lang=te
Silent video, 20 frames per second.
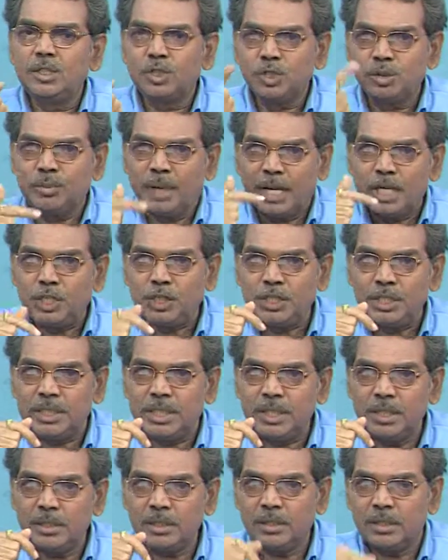సో మనిషి
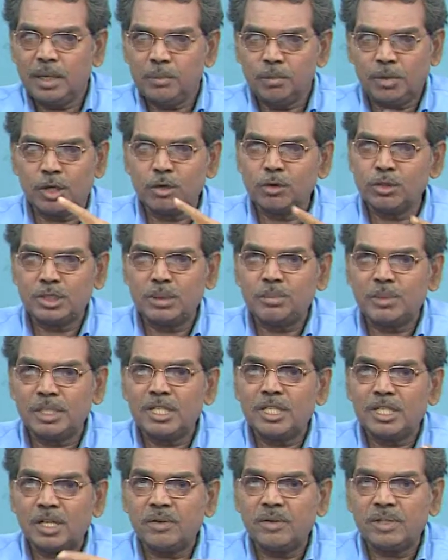మానవ
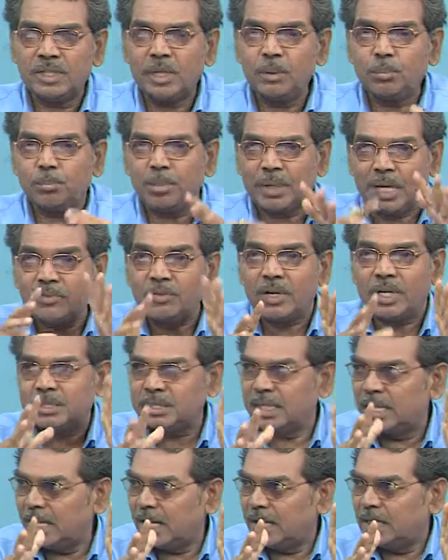సంబంధం తర్వాత
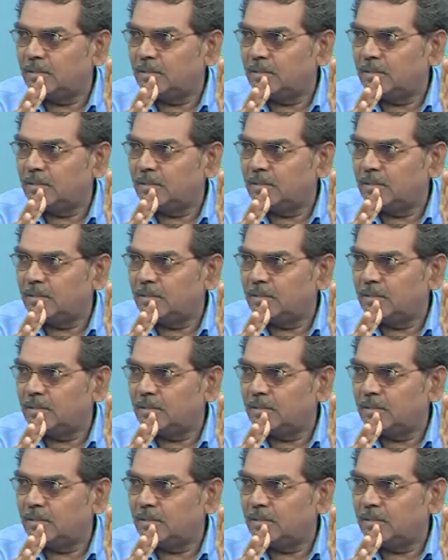ప్రవర్తన